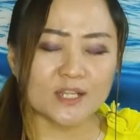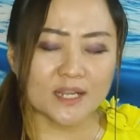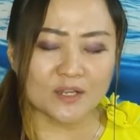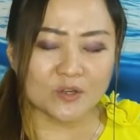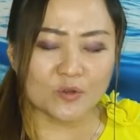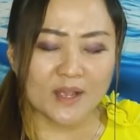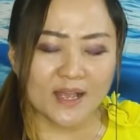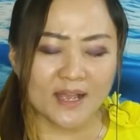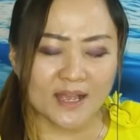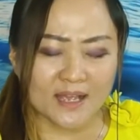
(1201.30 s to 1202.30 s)
喜
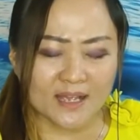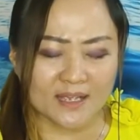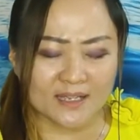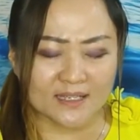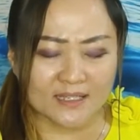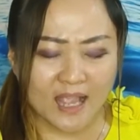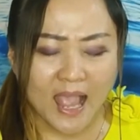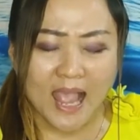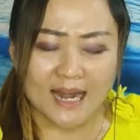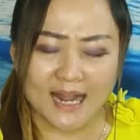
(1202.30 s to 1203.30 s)
悦，
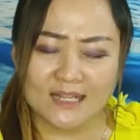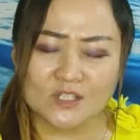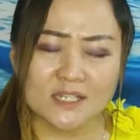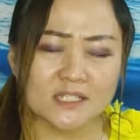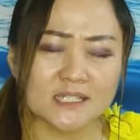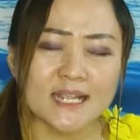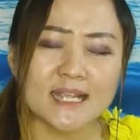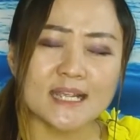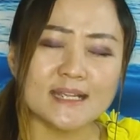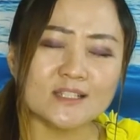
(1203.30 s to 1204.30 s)
让这
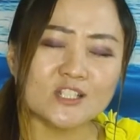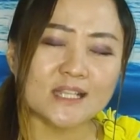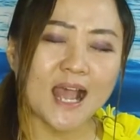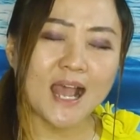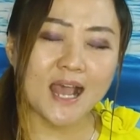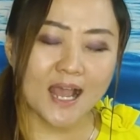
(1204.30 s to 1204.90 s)
心想